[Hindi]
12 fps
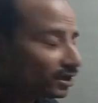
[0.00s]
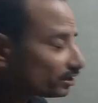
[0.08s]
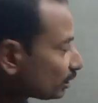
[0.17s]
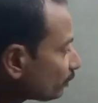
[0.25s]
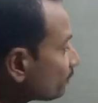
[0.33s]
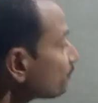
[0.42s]
लेता
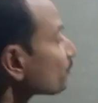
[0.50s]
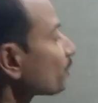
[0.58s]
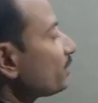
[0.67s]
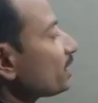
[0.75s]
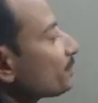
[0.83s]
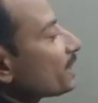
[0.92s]
हूँ
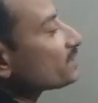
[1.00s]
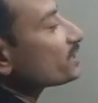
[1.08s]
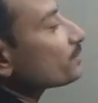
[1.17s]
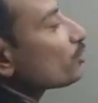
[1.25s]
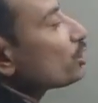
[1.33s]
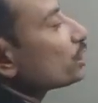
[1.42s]
मेरे पास एक
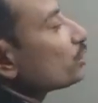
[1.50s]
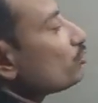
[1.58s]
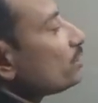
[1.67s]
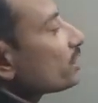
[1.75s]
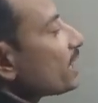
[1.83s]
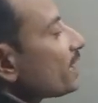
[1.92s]
मॉलिक्यूल
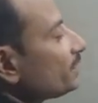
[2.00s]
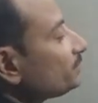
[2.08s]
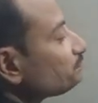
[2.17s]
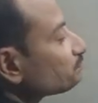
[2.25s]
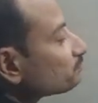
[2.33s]
लिखा है